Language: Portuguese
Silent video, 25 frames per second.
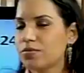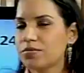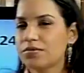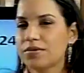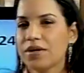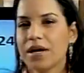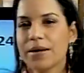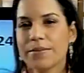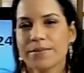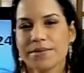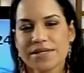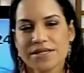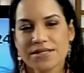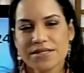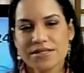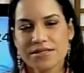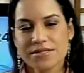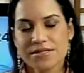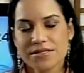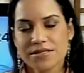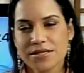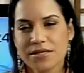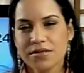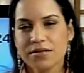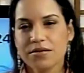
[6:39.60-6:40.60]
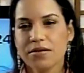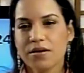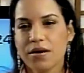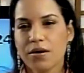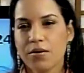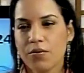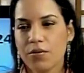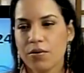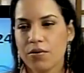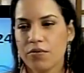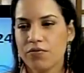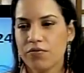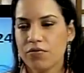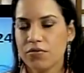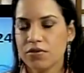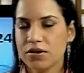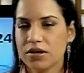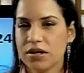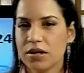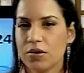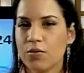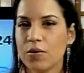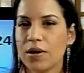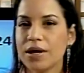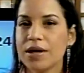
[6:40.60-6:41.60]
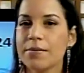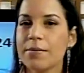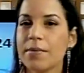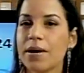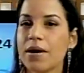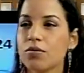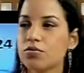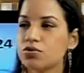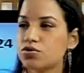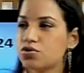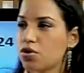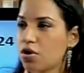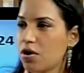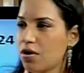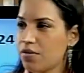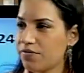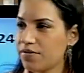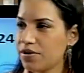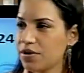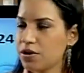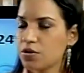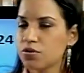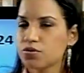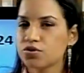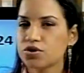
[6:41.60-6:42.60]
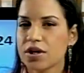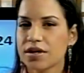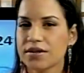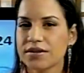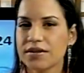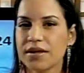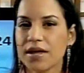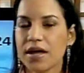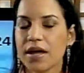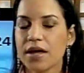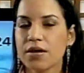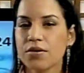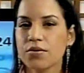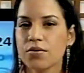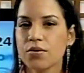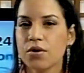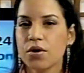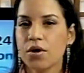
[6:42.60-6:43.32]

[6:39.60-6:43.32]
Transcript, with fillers: mas se então eu vou ter um animal jovem que eu já tenho